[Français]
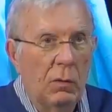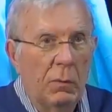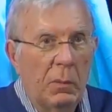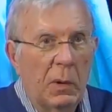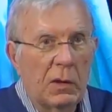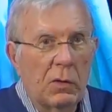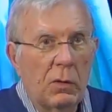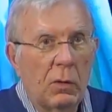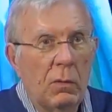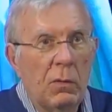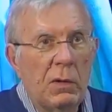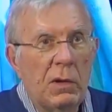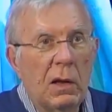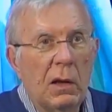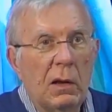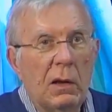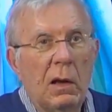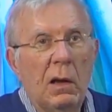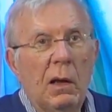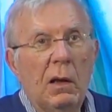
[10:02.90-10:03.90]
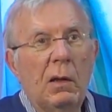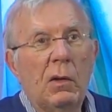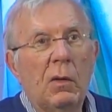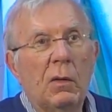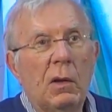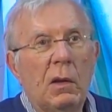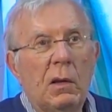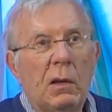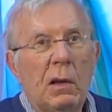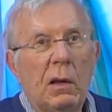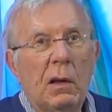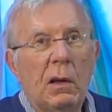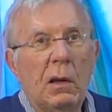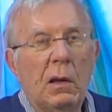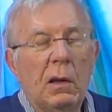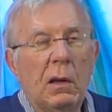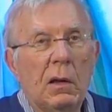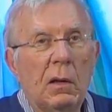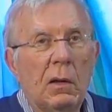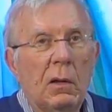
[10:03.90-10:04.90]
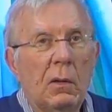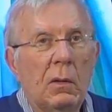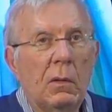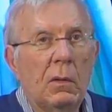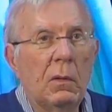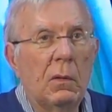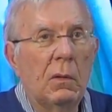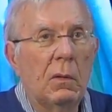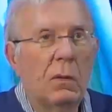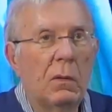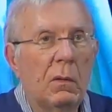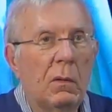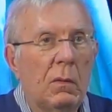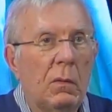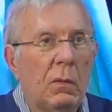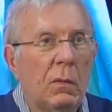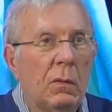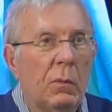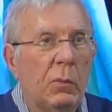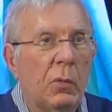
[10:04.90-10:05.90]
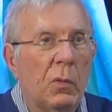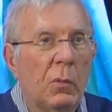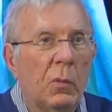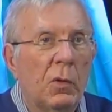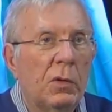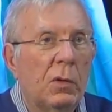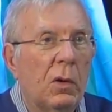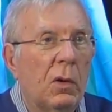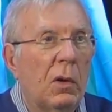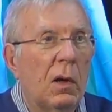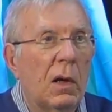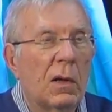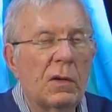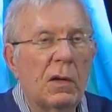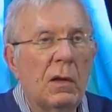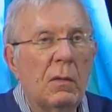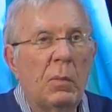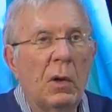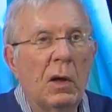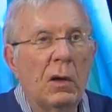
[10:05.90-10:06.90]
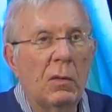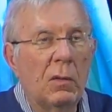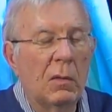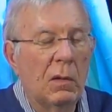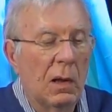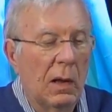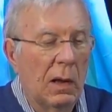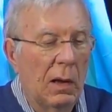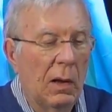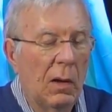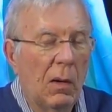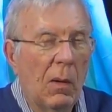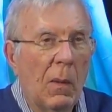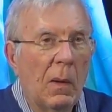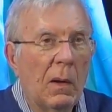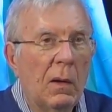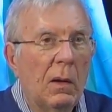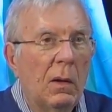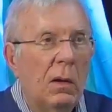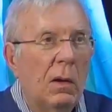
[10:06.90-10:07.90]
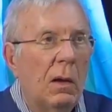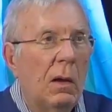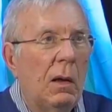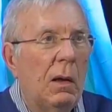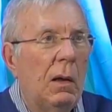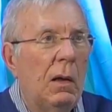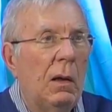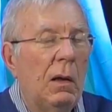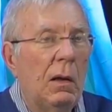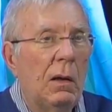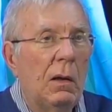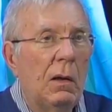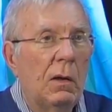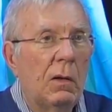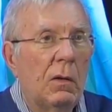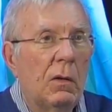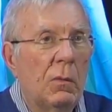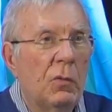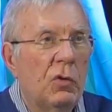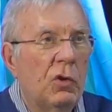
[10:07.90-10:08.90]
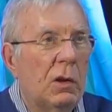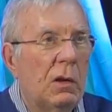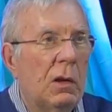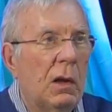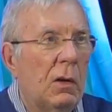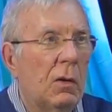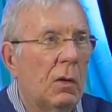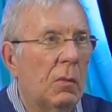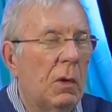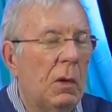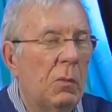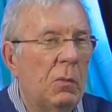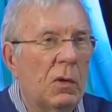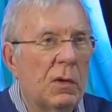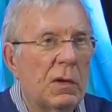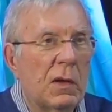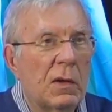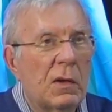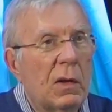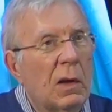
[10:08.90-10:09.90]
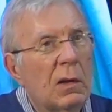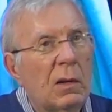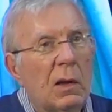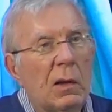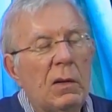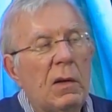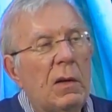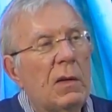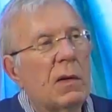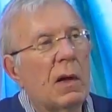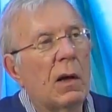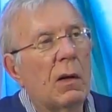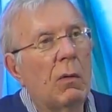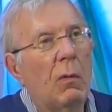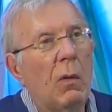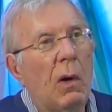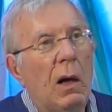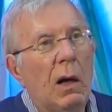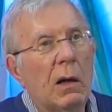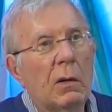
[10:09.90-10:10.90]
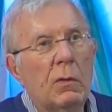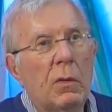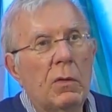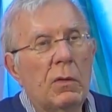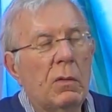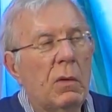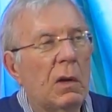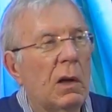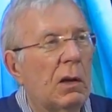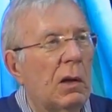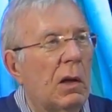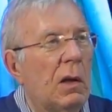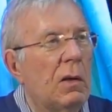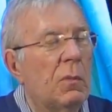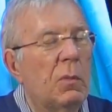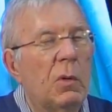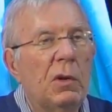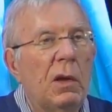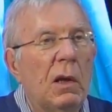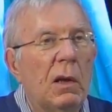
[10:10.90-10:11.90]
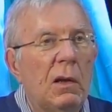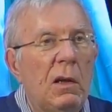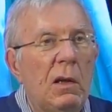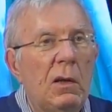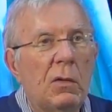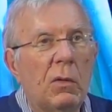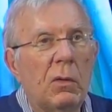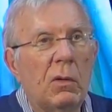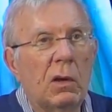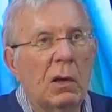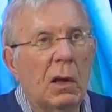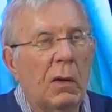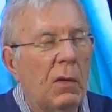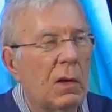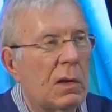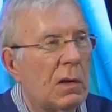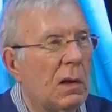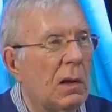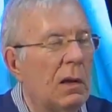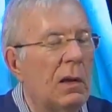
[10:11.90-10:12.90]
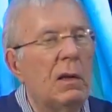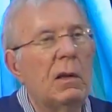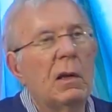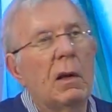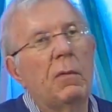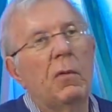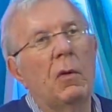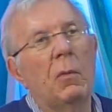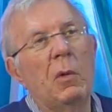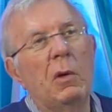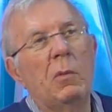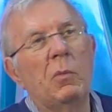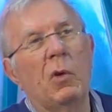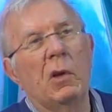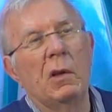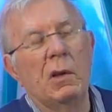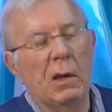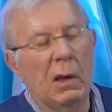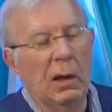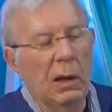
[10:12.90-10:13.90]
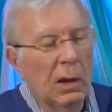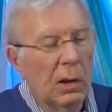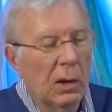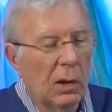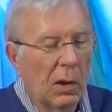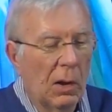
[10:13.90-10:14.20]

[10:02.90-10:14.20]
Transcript: le pasteur Lucien Clerc qui en était euh, le promoteur à cette période-là. Et comme j'étais quand même dans un certain désarroi à cause de la crise moderniste que traversait l'Église réformée de Poitiers,